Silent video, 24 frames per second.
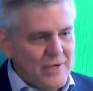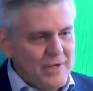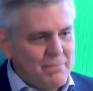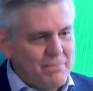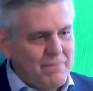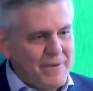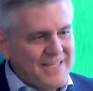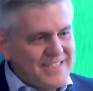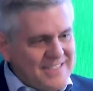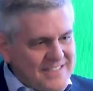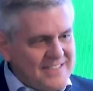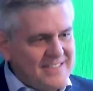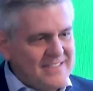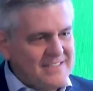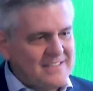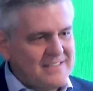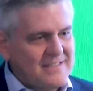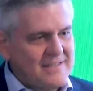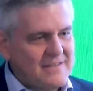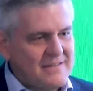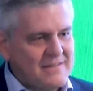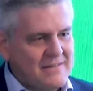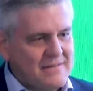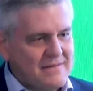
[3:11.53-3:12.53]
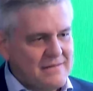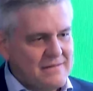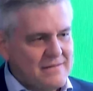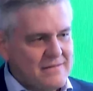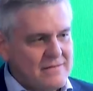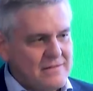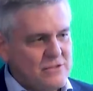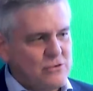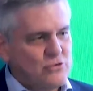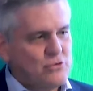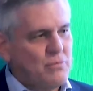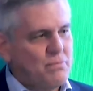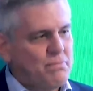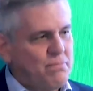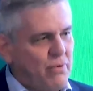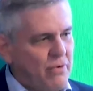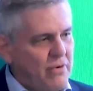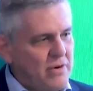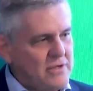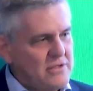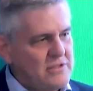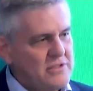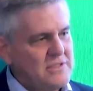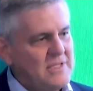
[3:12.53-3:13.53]
ele precisa de
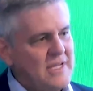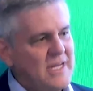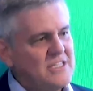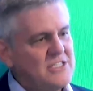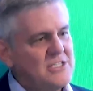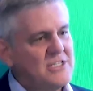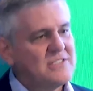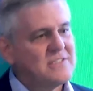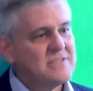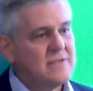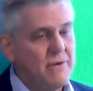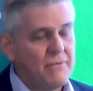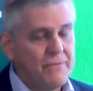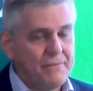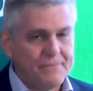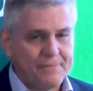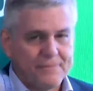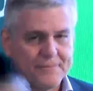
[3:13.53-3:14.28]
suporte na gestão.